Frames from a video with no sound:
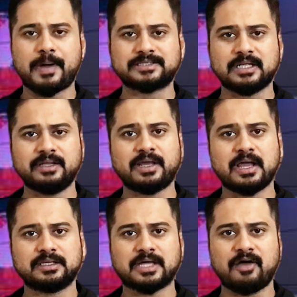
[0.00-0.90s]
पाकिस्तान तरीके
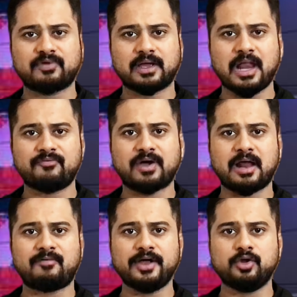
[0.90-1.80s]
इंसाफ के खिलाफ
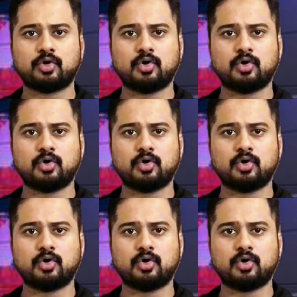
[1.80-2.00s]
कार्रवाई